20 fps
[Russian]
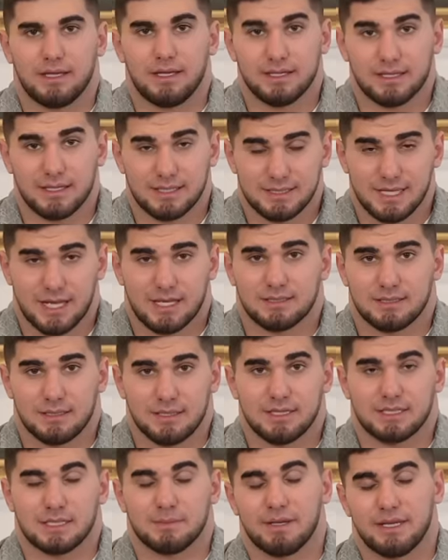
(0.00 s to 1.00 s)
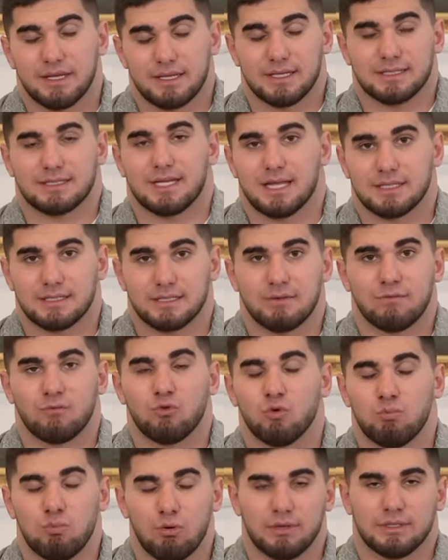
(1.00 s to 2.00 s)
Инкассация и самоинкассация в
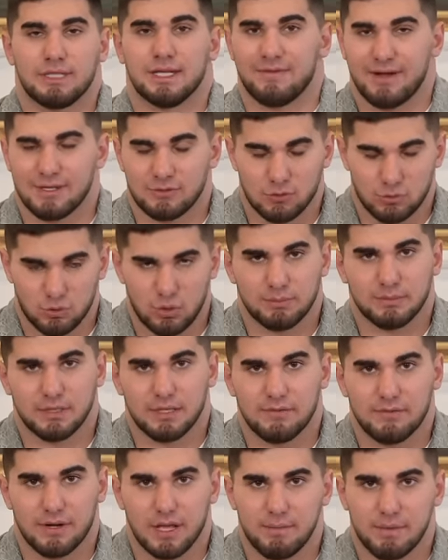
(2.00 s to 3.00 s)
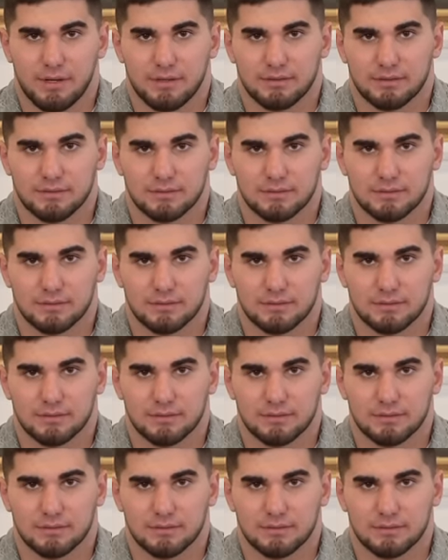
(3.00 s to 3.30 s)
любое для вас удобное время.